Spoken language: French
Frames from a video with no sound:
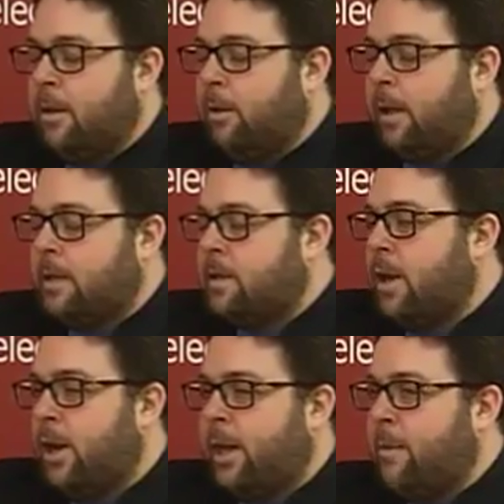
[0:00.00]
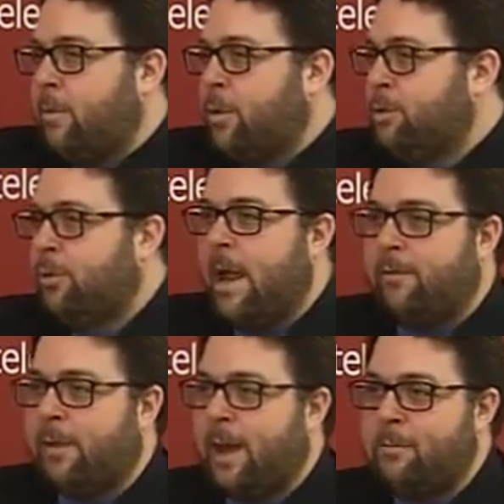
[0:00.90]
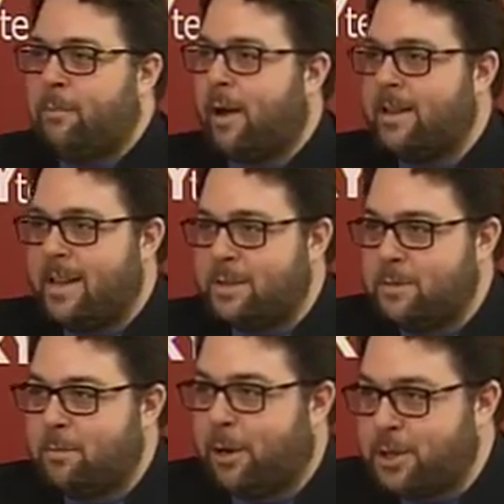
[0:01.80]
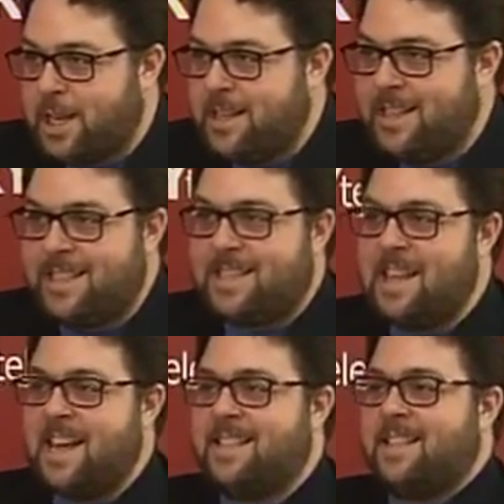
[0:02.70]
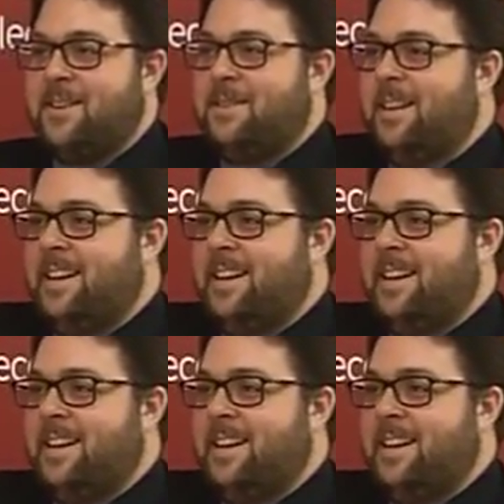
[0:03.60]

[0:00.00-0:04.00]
Donc, est-ce que le Cameroun ou l'Afrique pourrait être une prochaine destination?